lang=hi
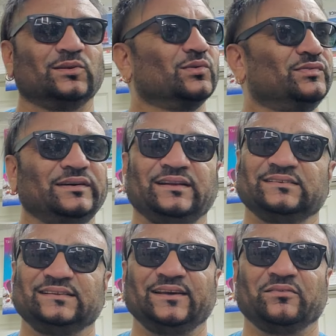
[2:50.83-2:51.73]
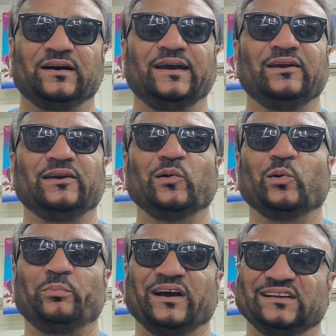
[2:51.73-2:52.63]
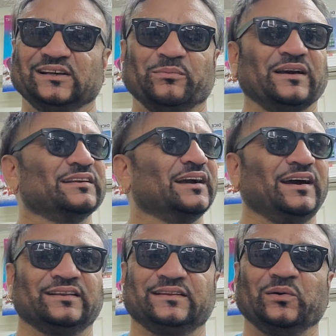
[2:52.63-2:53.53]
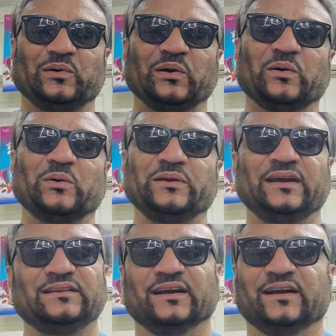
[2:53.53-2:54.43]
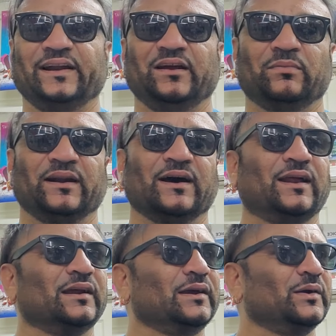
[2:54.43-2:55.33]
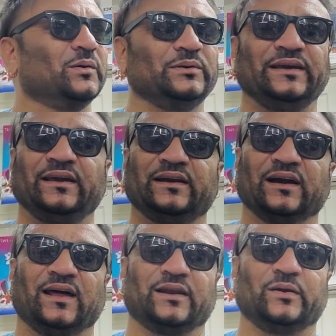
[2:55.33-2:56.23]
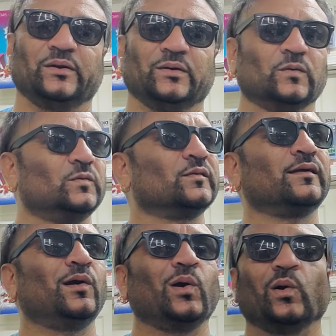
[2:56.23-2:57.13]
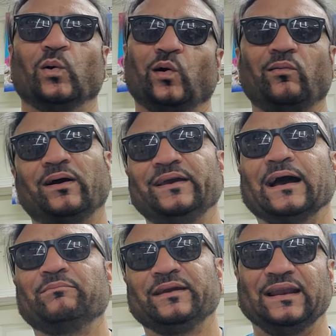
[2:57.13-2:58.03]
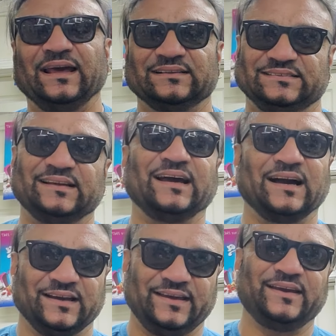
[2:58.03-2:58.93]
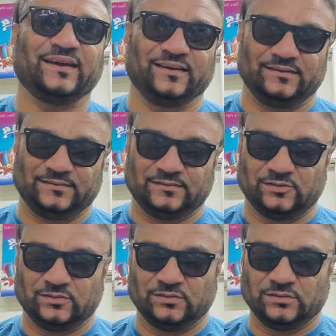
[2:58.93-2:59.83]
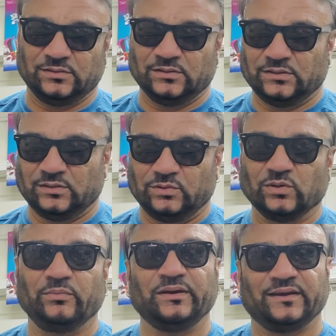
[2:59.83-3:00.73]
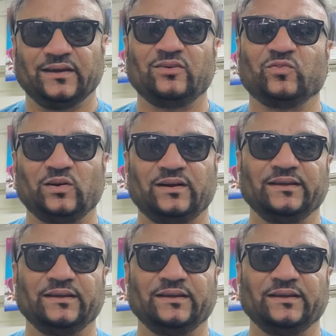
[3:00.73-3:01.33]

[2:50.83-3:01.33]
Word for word: तो फिर इसलिए भाई क्यों पैसा पैसा करते हो क्यों ये झगड़े बढ़ा रहे हो ये कर रहे हो और भाई आपके इलेक्शन आ गए हैं तो अभी केयरफुल